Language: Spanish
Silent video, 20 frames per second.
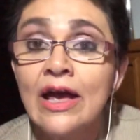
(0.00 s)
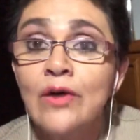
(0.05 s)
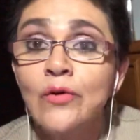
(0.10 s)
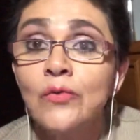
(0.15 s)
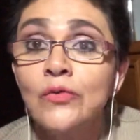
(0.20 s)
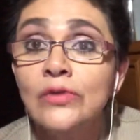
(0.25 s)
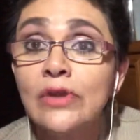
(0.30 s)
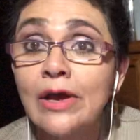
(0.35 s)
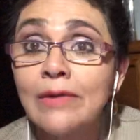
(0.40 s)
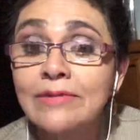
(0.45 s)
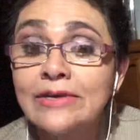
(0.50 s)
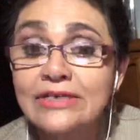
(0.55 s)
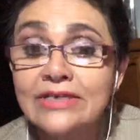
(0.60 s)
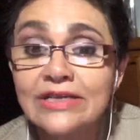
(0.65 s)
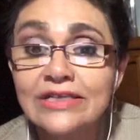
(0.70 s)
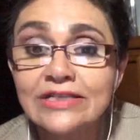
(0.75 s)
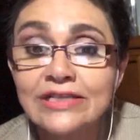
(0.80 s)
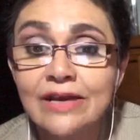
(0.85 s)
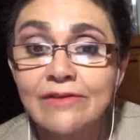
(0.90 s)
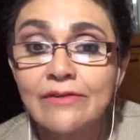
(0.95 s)
Una vez que
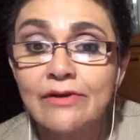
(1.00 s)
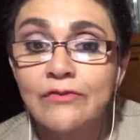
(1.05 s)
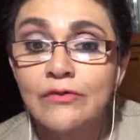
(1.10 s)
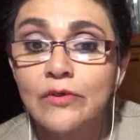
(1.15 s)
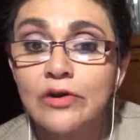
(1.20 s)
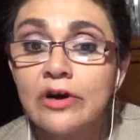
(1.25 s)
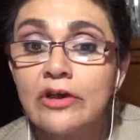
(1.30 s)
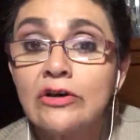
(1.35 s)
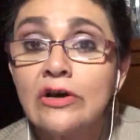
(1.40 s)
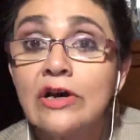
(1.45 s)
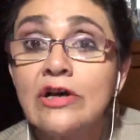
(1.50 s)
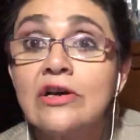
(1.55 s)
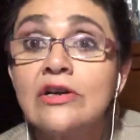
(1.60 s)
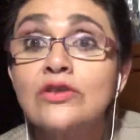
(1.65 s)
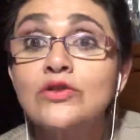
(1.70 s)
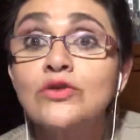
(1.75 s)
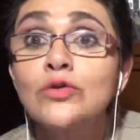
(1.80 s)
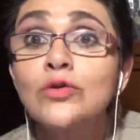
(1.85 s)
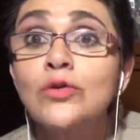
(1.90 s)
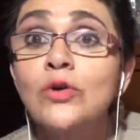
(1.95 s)
estaba afuera,
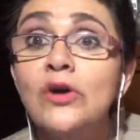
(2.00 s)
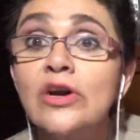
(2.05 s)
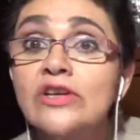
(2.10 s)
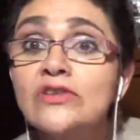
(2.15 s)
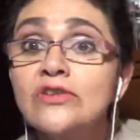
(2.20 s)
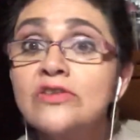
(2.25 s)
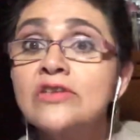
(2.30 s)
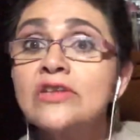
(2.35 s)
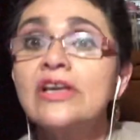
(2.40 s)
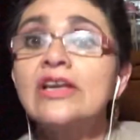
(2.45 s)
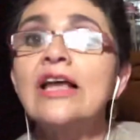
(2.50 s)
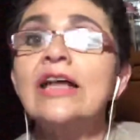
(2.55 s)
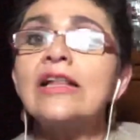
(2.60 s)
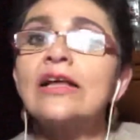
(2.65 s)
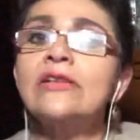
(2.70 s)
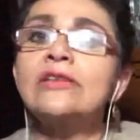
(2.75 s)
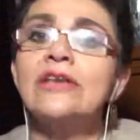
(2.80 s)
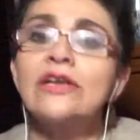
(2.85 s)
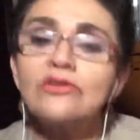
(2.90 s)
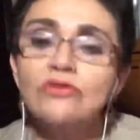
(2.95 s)
su corazón seguía
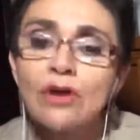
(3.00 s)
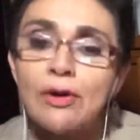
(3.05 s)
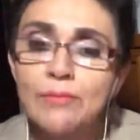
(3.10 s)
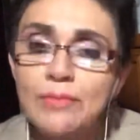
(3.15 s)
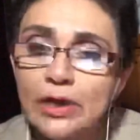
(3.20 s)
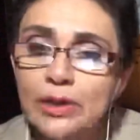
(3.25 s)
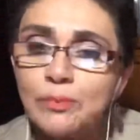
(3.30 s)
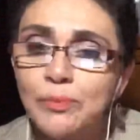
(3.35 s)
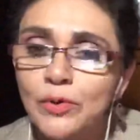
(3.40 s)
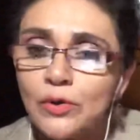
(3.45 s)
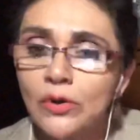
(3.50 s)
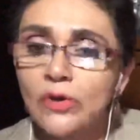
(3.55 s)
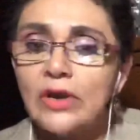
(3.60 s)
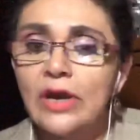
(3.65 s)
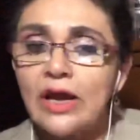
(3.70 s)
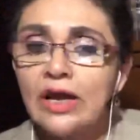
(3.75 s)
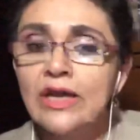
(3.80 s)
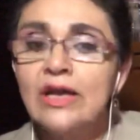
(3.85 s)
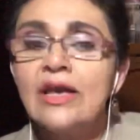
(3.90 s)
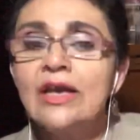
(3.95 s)
latiendo a mil por hora
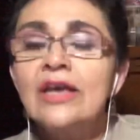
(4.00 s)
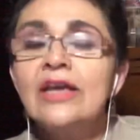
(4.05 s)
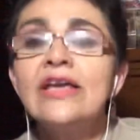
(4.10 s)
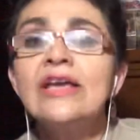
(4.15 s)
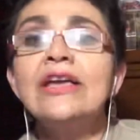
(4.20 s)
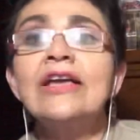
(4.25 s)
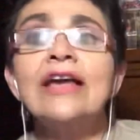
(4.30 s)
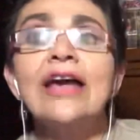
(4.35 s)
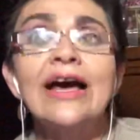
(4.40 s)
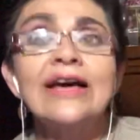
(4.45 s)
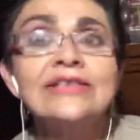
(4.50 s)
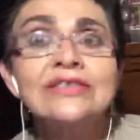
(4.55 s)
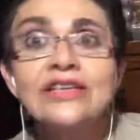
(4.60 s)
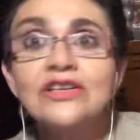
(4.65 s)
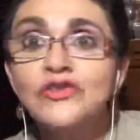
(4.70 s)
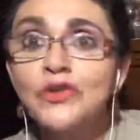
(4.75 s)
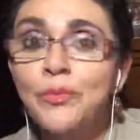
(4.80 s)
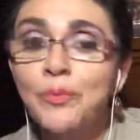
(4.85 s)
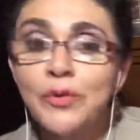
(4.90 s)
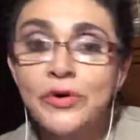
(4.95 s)
y casi
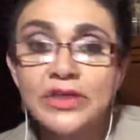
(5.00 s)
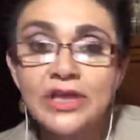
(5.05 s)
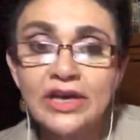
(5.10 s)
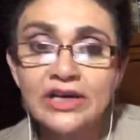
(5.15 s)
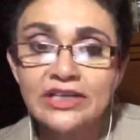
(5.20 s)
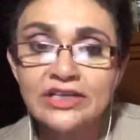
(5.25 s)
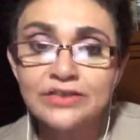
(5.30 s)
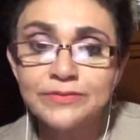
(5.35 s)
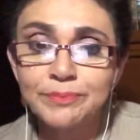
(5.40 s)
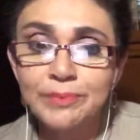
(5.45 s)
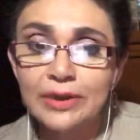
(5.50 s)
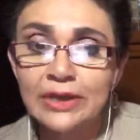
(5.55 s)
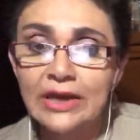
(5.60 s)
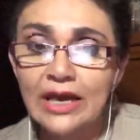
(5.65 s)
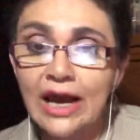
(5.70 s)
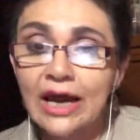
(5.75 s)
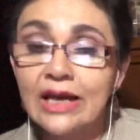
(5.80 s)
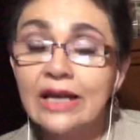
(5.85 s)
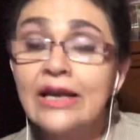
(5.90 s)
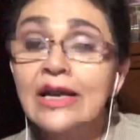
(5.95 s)
no podía
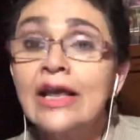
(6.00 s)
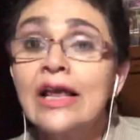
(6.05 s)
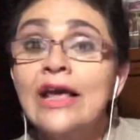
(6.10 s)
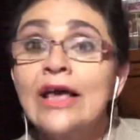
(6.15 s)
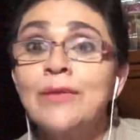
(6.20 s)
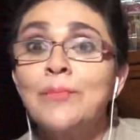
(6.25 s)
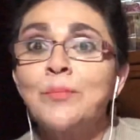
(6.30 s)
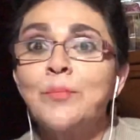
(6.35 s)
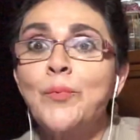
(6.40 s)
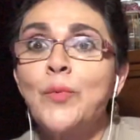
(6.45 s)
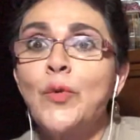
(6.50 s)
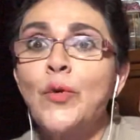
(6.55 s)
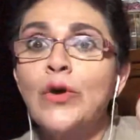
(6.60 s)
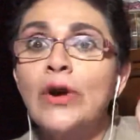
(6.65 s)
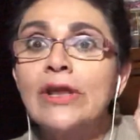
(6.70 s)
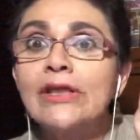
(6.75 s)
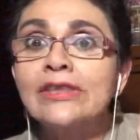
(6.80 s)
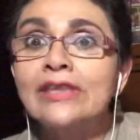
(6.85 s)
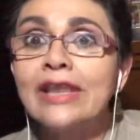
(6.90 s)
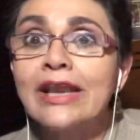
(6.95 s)
respirar por
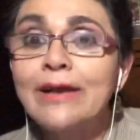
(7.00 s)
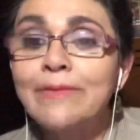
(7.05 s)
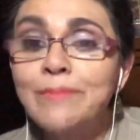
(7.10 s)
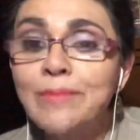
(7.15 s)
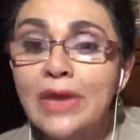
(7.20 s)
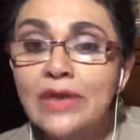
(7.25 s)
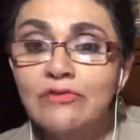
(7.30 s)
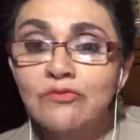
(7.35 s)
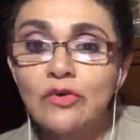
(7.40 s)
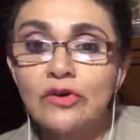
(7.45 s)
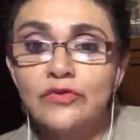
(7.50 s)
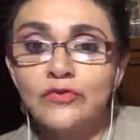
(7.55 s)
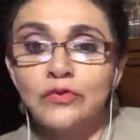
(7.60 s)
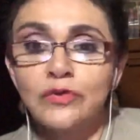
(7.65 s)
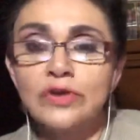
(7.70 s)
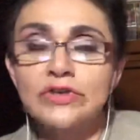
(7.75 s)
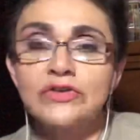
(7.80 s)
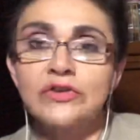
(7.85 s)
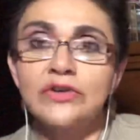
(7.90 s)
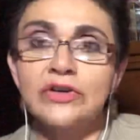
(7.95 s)
el tremendo
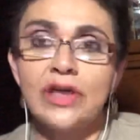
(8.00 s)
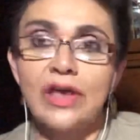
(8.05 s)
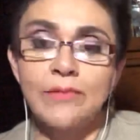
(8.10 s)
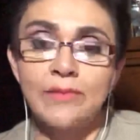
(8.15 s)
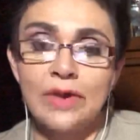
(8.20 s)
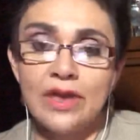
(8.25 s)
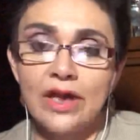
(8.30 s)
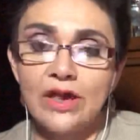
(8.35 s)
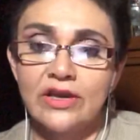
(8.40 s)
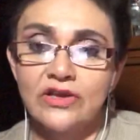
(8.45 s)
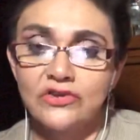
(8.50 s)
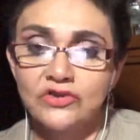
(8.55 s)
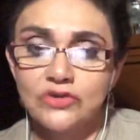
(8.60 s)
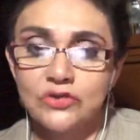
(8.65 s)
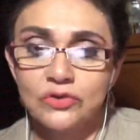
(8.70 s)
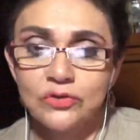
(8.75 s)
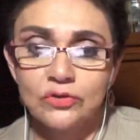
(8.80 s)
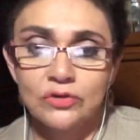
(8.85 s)
esfuerzo que había hecho